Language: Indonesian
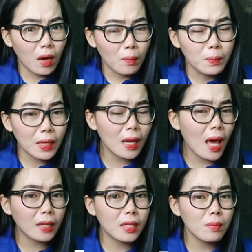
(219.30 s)

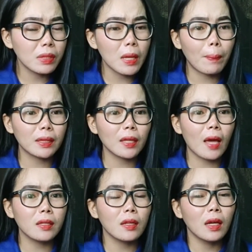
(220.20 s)
berlari
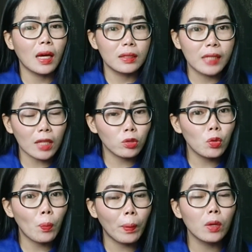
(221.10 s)
mendapatkan
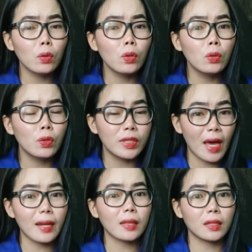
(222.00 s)
datuk Penghulu
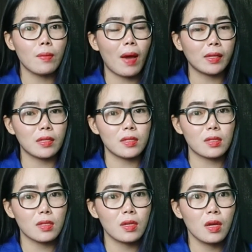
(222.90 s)
Darat
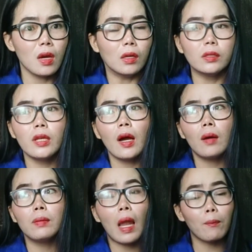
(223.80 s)
Kimanis. Dia
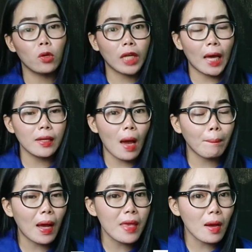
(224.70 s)
melaporkan
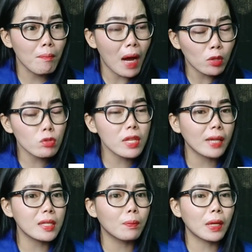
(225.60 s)
apa yang baru
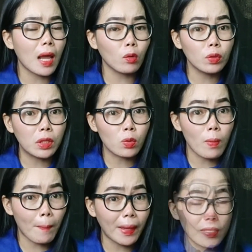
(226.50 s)
saja berlaku di
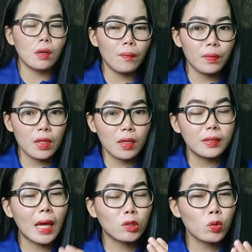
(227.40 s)
rumah panjang
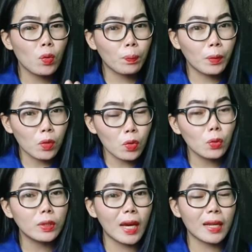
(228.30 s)
datuk
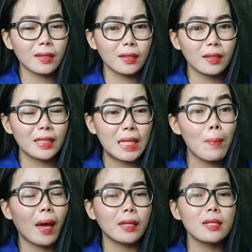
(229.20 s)
Penghulu Darat
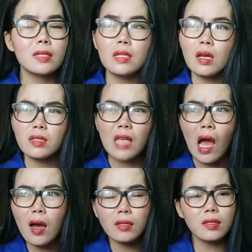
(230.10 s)
Kimanis. Dia
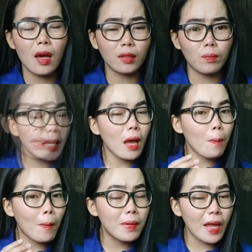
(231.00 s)
sangat-sangat marah
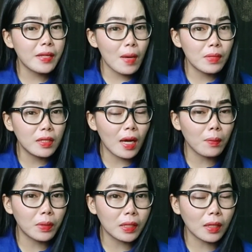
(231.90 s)
apabila dia mendengar
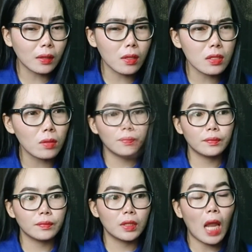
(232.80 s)
berita
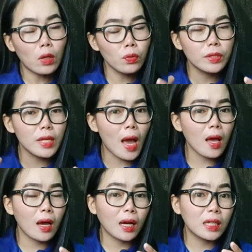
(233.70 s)
tersebut. Lalu
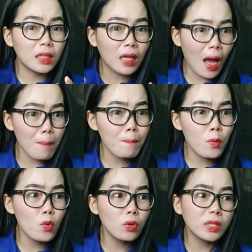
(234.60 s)
dia ke
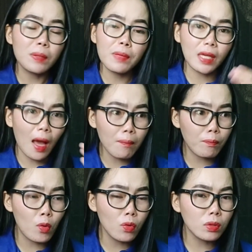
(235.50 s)
kampung demi
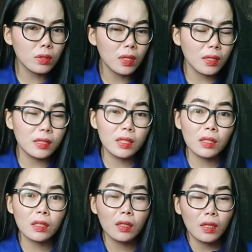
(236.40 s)
kampung
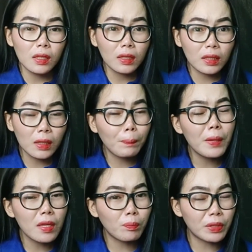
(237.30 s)
di
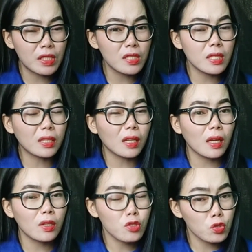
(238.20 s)
tepi pesisir
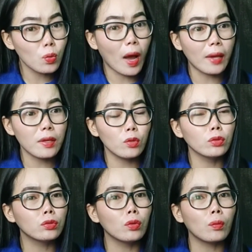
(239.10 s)
sungai untuk